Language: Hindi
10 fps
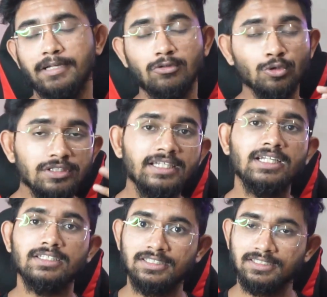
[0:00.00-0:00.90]
मैं खुद ही
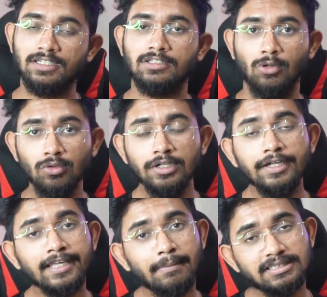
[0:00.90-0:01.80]
ये चीज करता हूँ
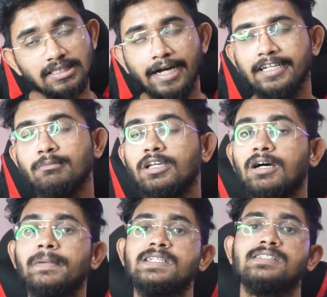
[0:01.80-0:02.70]
कि मैं स्टार्टिंग में
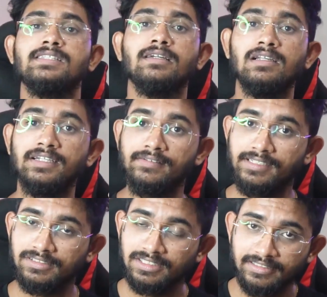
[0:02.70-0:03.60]
हमेशा सिंगल
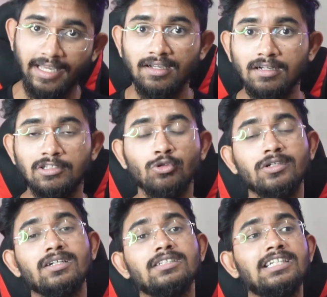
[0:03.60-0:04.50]
इंटरेस्ट ही स्टैक करता हूँ
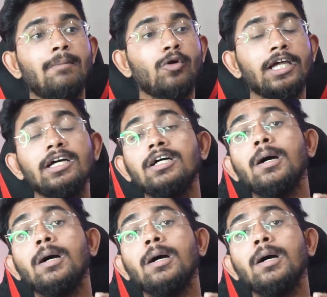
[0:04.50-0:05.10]
क्योंकि अगर से आपको एक